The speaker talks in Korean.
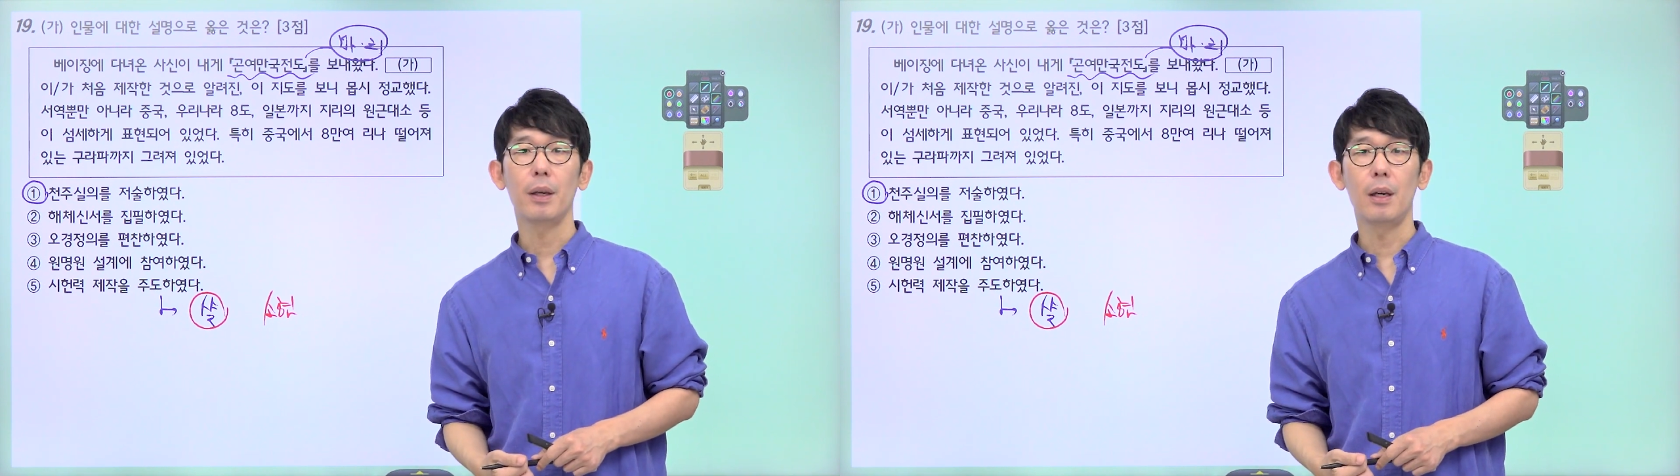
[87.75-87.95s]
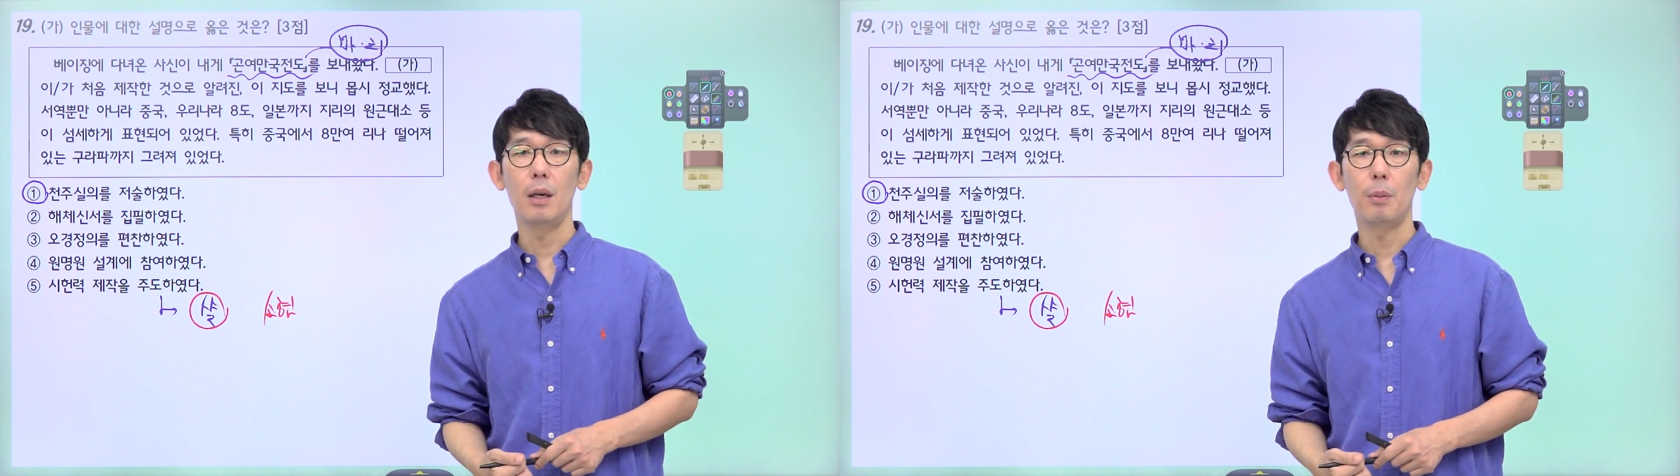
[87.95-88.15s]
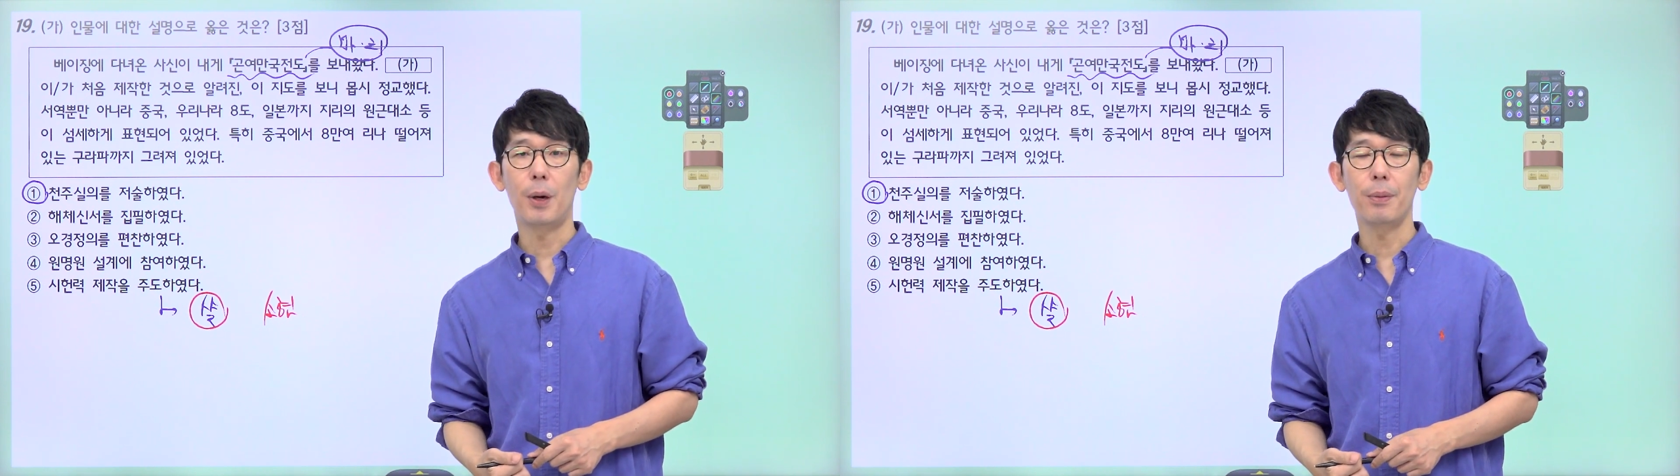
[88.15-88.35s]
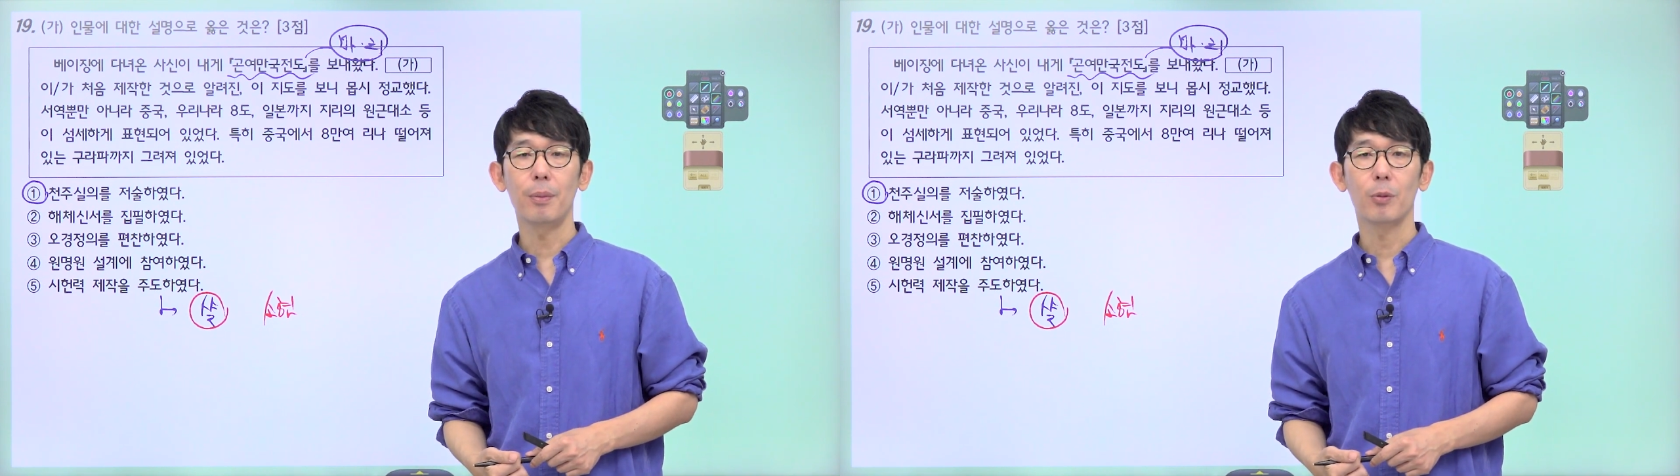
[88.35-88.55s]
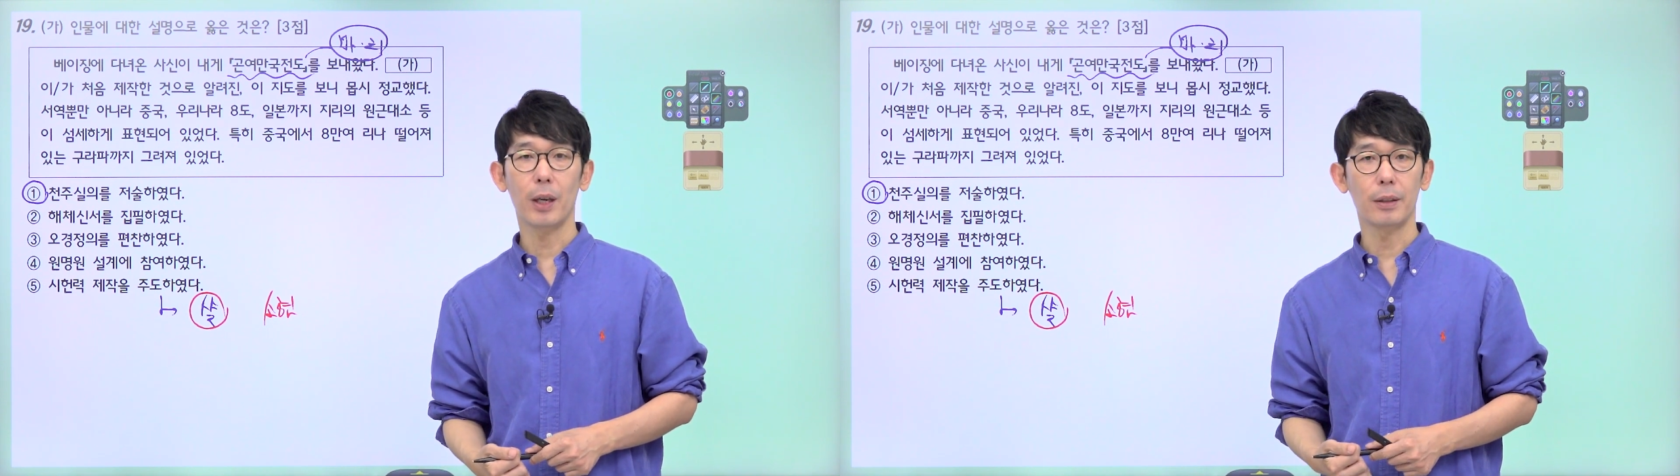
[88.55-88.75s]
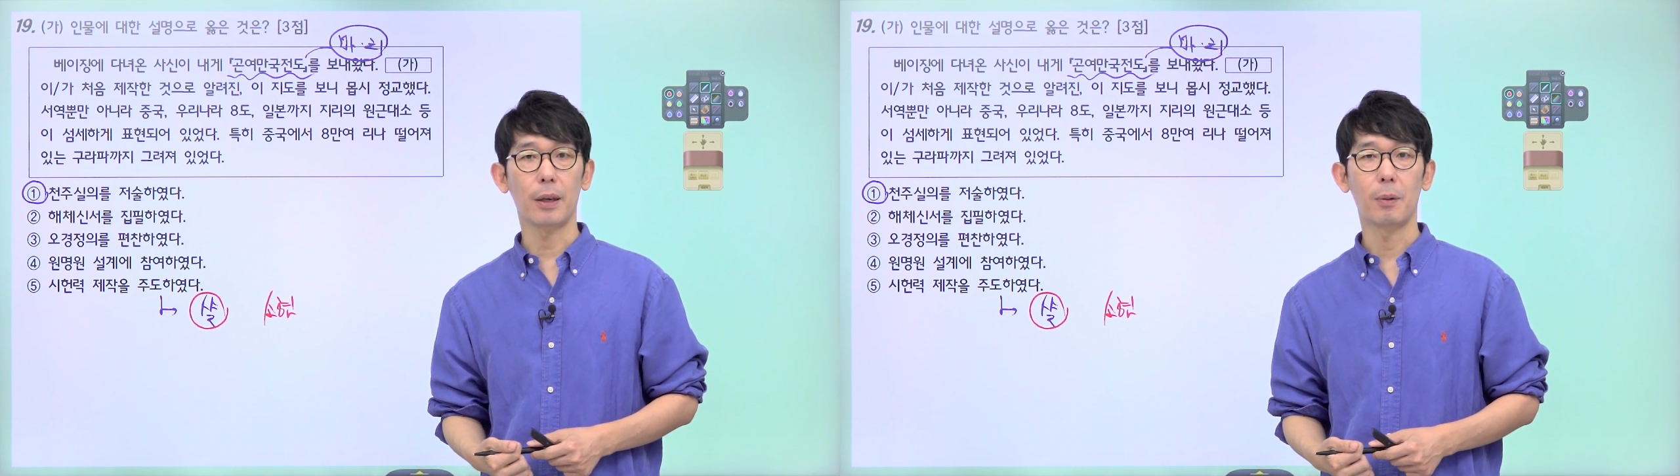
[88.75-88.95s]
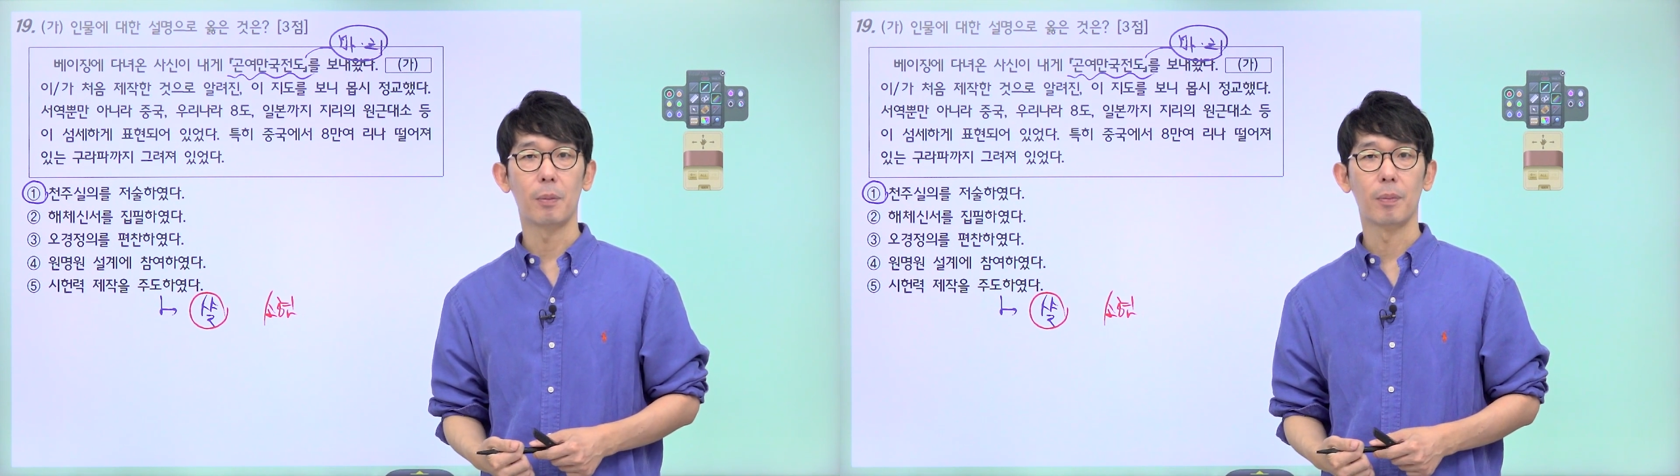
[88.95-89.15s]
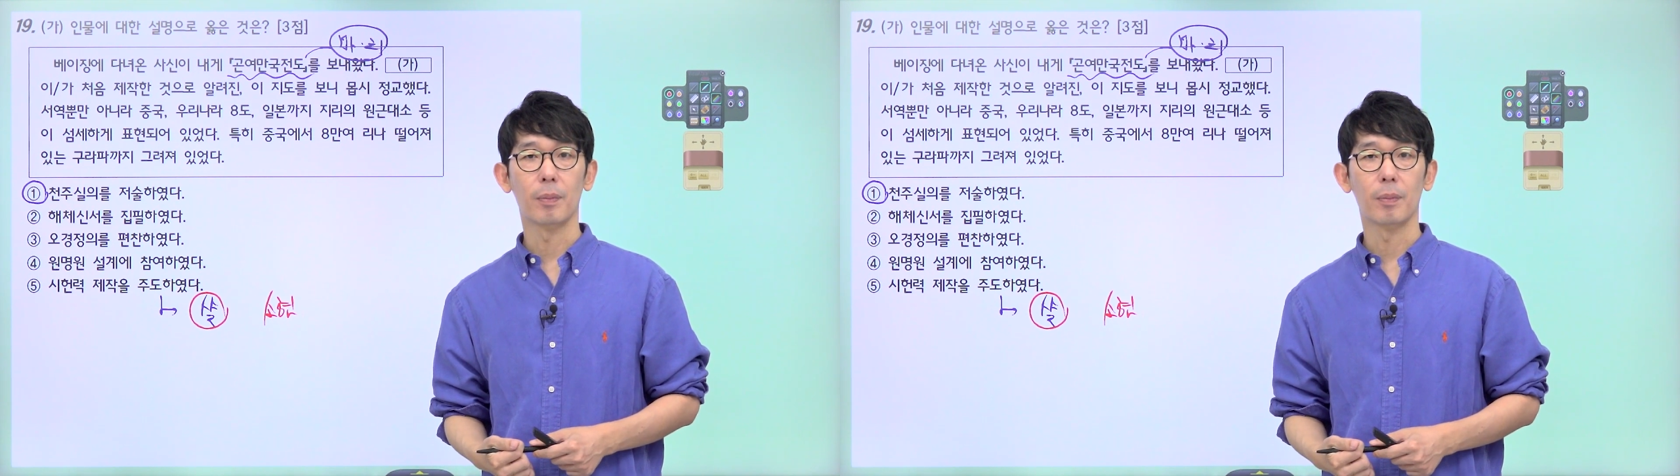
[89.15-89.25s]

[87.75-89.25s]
1번 되겠네요.